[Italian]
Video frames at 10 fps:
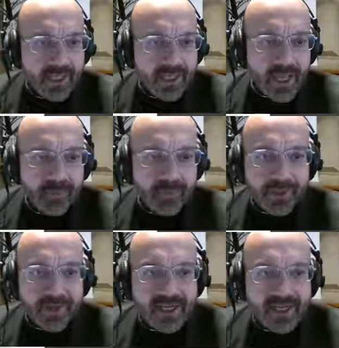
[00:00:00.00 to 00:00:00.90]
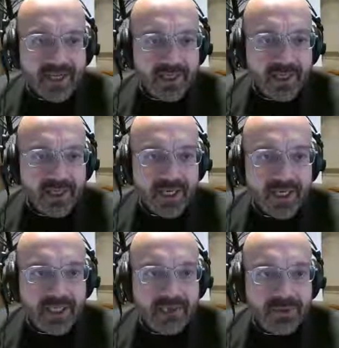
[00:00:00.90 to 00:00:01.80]
È prevalsa la linea
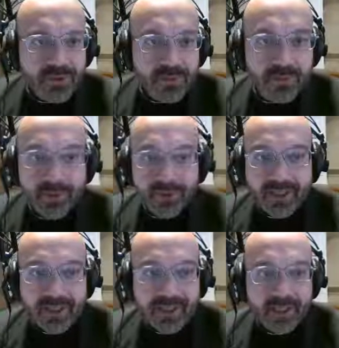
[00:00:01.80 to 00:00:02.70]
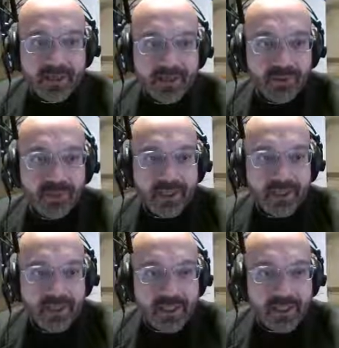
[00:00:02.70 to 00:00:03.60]
dello sgombero, la dichiarazione è
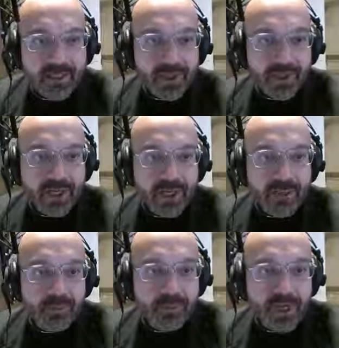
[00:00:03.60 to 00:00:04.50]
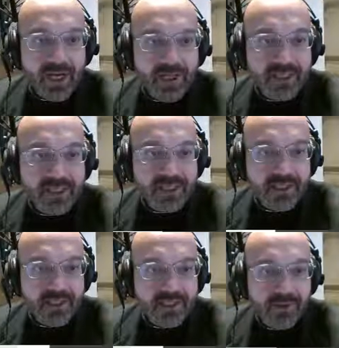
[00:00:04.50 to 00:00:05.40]
di Emanuele Munari,
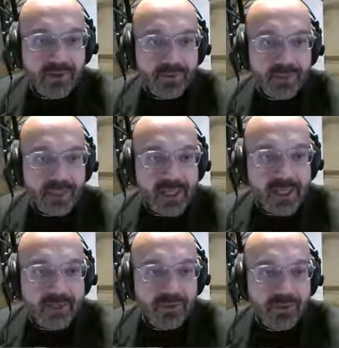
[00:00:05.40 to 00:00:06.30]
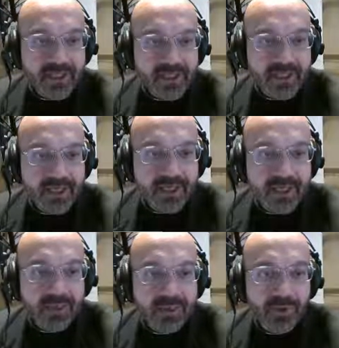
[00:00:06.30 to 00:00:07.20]
sindaco di Gallio e presidente
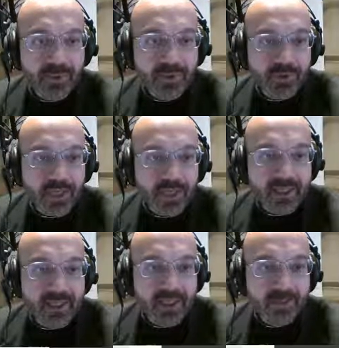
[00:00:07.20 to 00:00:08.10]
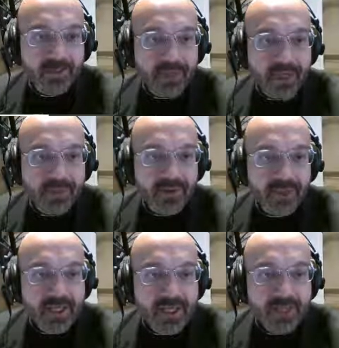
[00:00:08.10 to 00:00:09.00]
dell'Unione Montana dell'Altopiano,
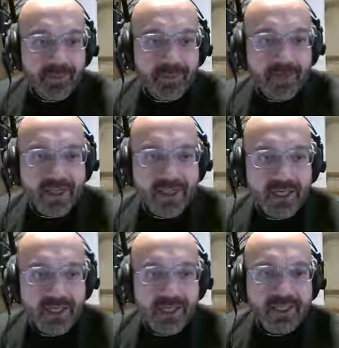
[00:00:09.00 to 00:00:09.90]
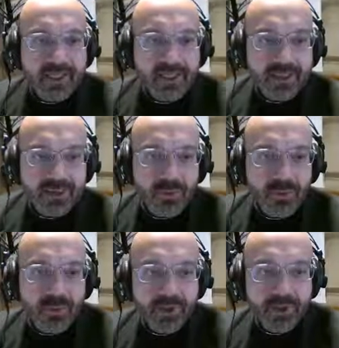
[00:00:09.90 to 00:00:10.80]
è prevalsa la linea dello
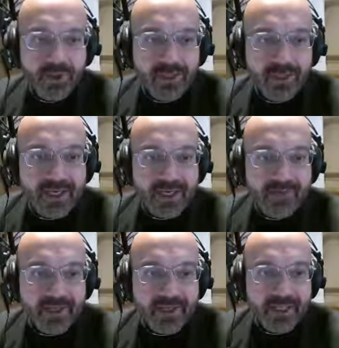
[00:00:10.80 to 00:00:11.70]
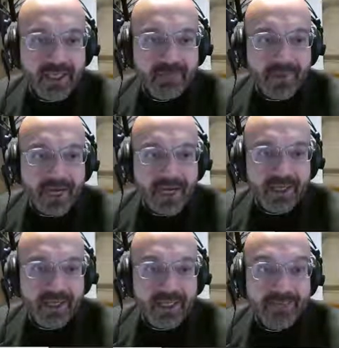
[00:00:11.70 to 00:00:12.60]
sgombero e della vendita
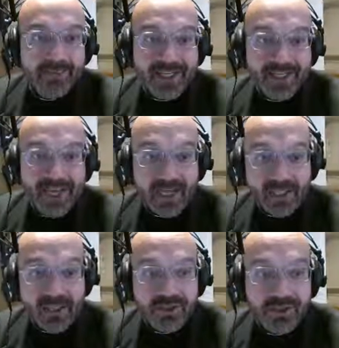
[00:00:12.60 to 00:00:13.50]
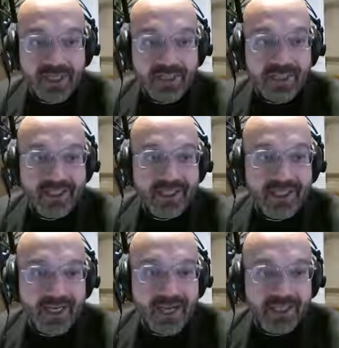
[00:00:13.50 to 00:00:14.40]
immediata, immediata scusate, del
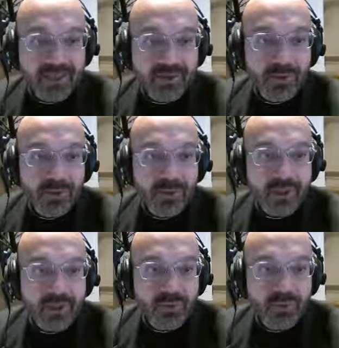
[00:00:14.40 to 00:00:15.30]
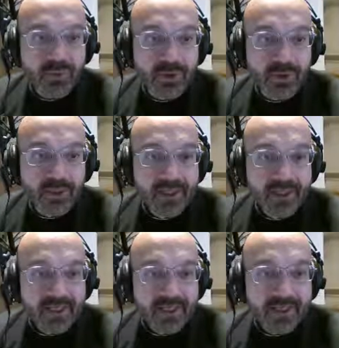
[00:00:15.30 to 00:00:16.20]
legnatico caduto.
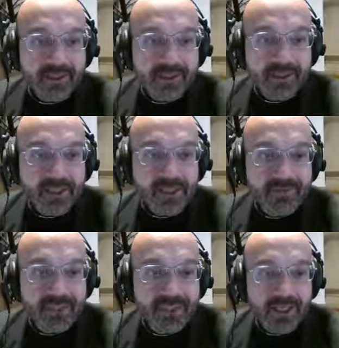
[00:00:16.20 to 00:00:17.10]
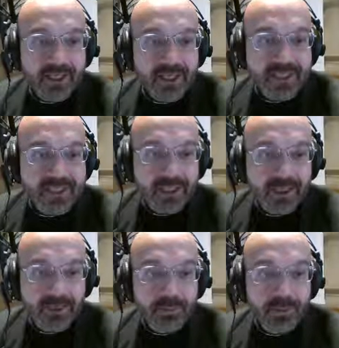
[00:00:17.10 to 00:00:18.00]
L'alternativa sarebbe stata
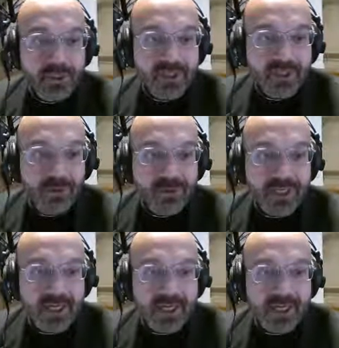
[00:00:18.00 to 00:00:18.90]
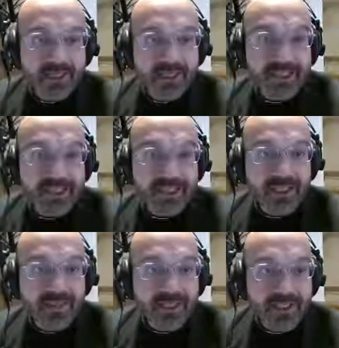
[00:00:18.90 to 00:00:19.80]
troppo rischiosa accatastare a
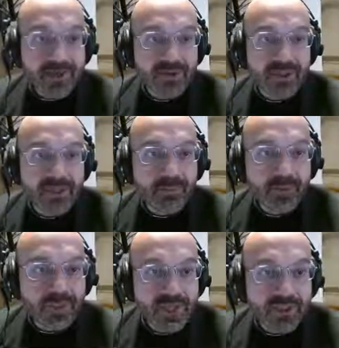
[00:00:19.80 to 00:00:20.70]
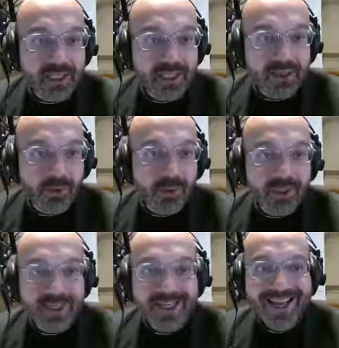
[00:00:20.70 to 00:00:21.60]
spese nostre montagne di
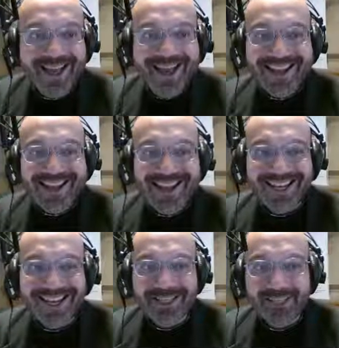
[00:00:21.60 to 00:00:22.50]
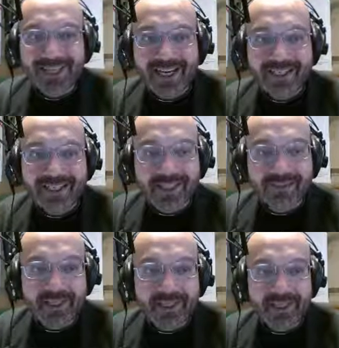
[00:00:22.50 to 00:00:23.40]
tronchi nella speranza di
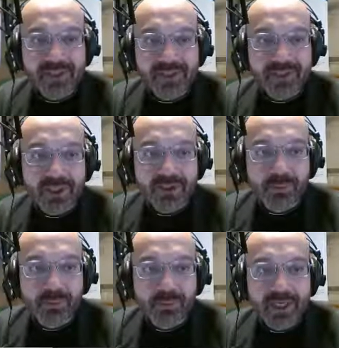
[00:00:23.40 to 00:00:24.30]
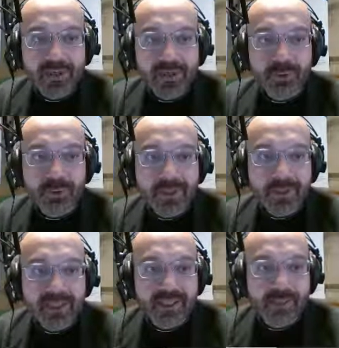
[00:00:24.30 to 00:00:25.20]
venderli in un secondo momento
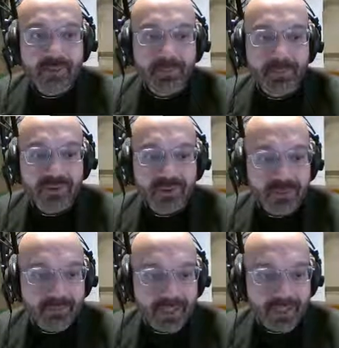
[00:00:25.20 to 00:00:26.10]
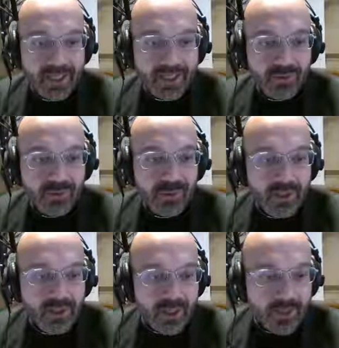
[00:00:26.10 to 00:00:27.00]
possibilmente a un prezzo di mercato
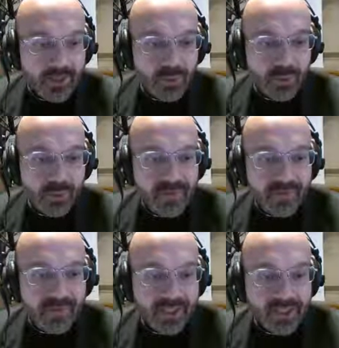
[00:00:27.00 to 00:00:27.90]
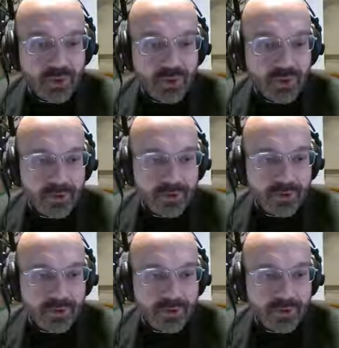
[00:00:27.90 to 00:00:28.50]
più vantaggioso.